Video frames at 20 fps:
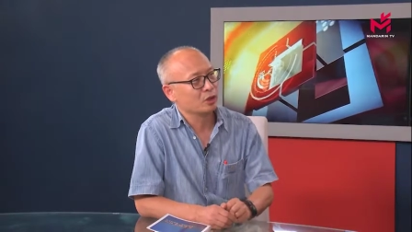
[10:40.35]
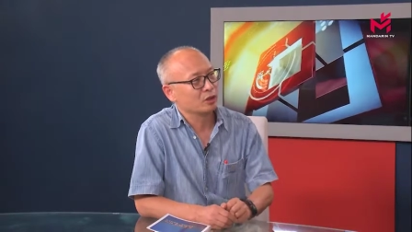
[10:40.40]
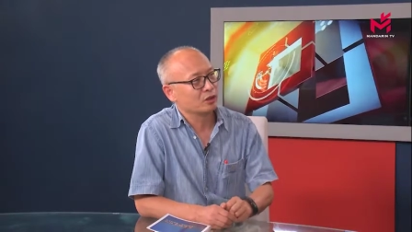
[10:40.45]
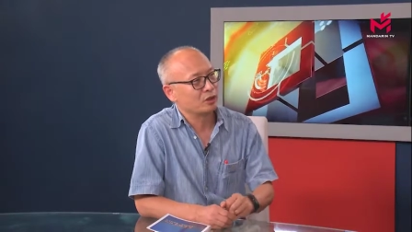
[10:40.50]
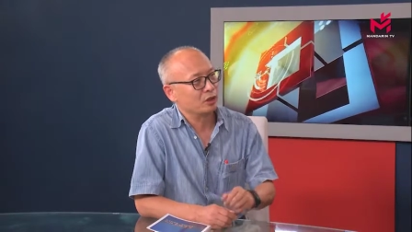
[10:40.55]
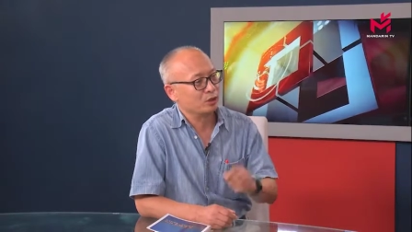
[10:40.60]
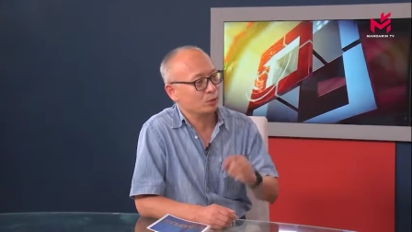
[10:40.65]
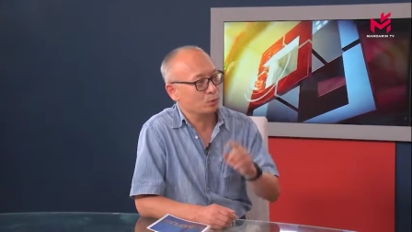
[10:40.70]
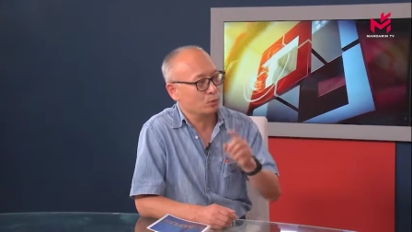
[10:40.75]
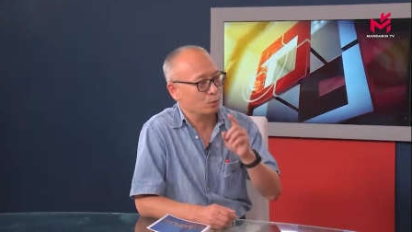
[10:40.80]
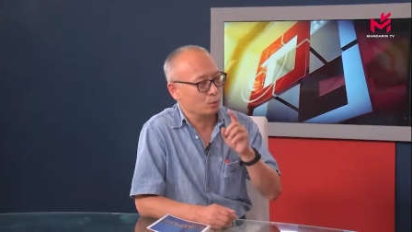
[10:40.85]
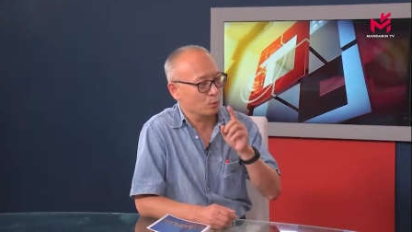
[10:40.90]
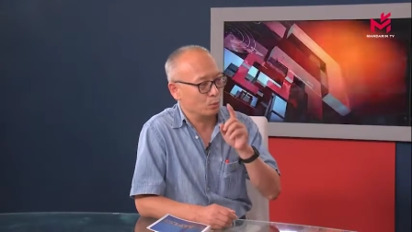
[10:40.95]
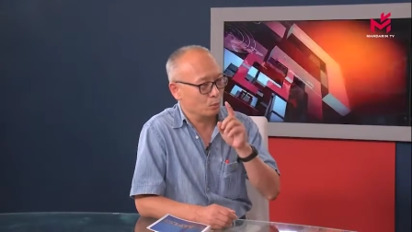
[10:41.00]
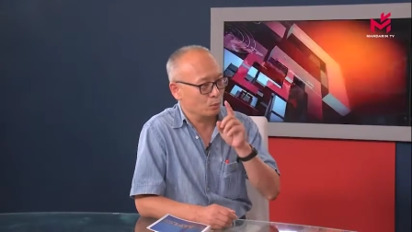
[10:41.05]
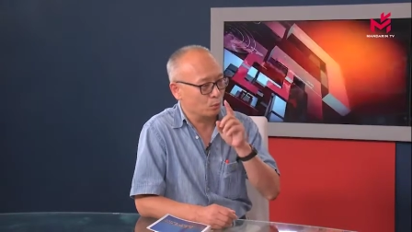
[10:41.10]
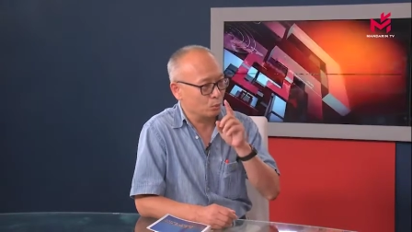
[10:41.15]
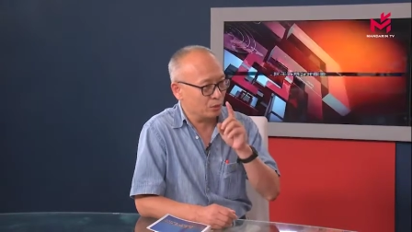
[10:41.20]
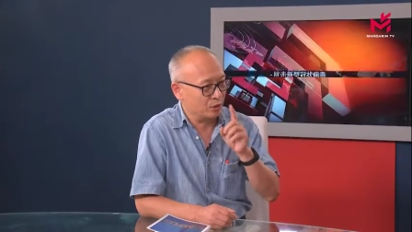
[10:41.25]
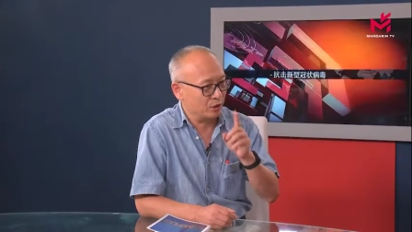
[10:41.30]
但是
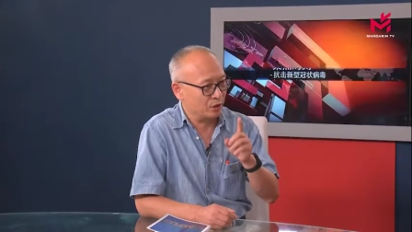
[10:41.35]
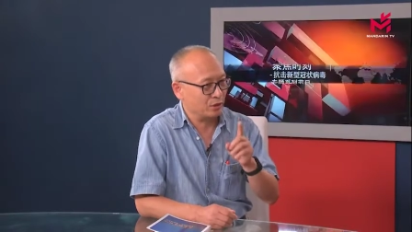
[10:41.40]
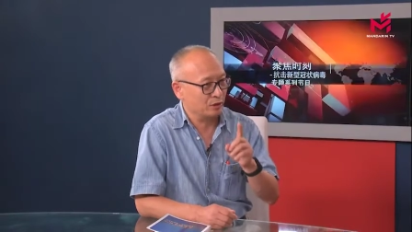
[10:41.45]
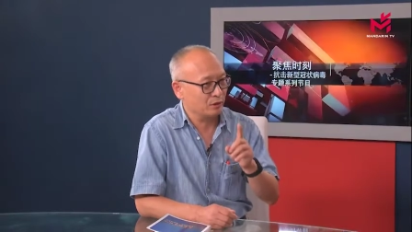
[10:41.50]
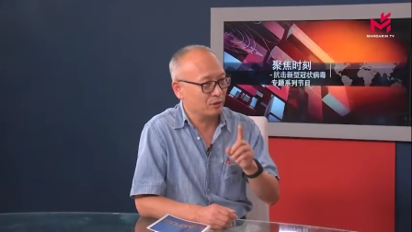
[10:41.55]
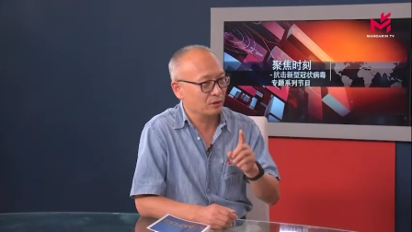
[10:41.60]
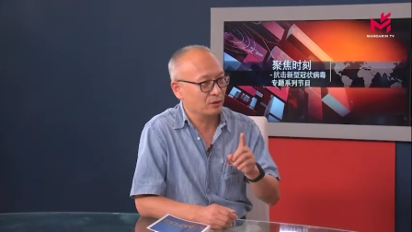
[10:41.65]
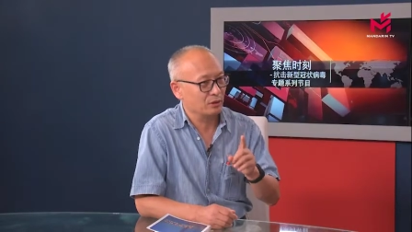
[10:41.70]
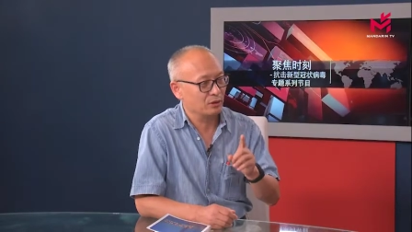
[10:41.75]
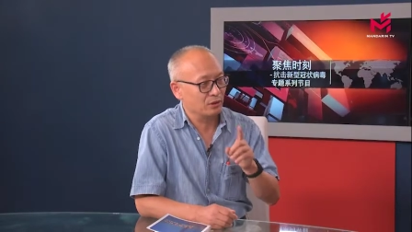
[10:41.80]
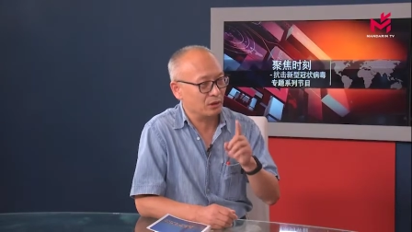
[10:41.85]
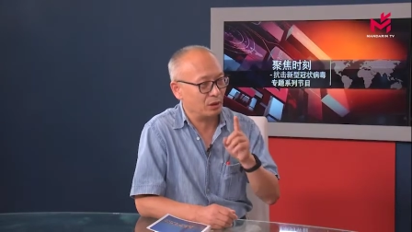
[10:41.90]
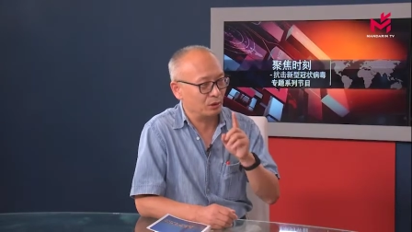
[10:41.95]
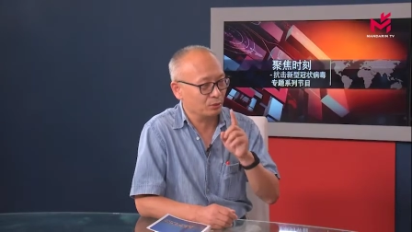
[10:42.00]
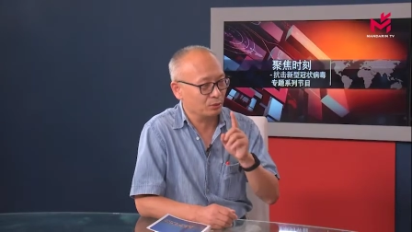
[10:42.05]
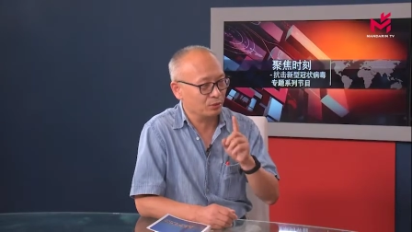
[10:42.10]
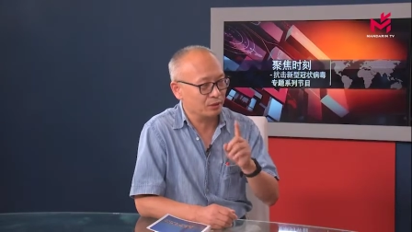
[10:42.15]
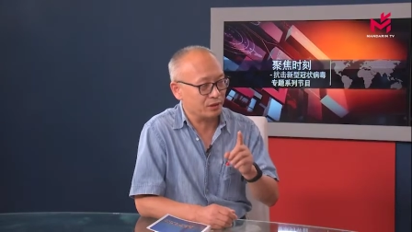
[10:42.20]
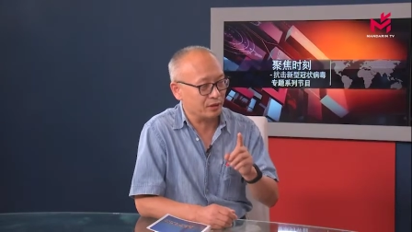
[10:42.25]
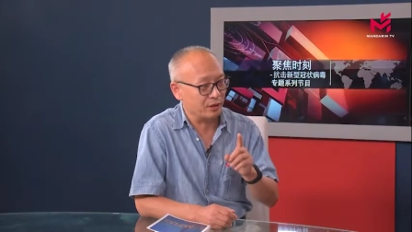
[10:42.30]
五一劳
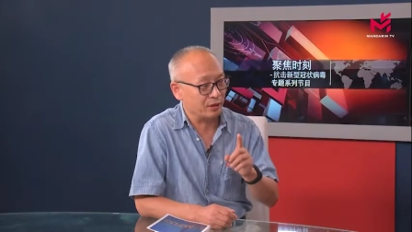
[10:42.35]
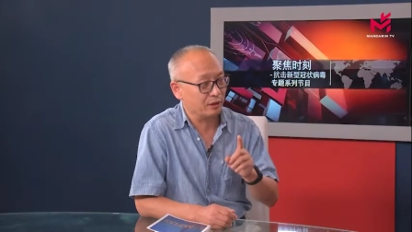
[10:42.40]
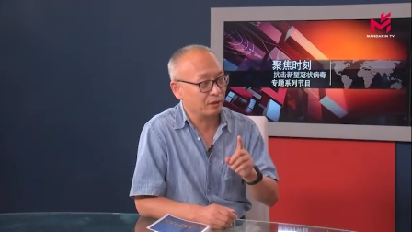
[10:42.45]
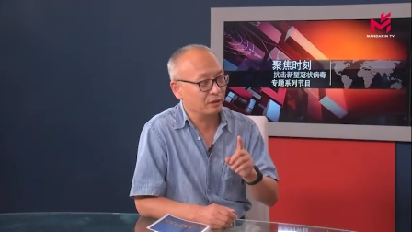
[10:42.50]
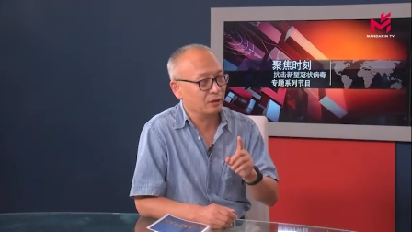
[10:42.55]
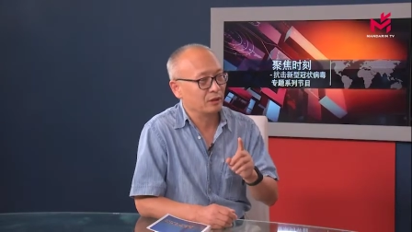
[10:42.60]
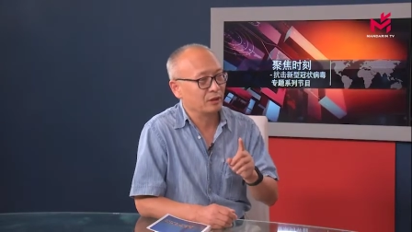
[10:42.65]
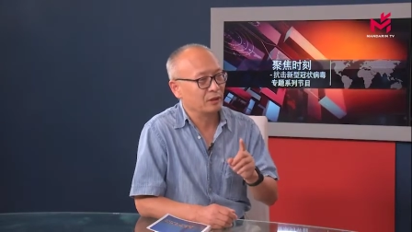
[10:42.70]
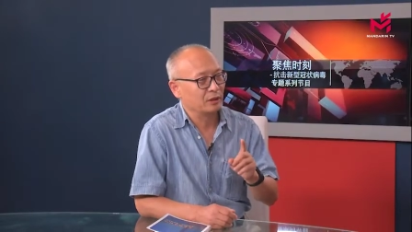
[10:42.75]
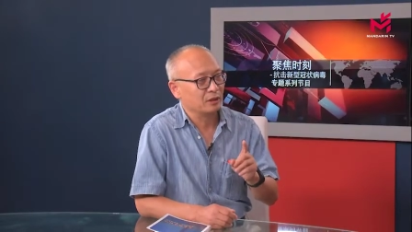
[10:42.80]
动节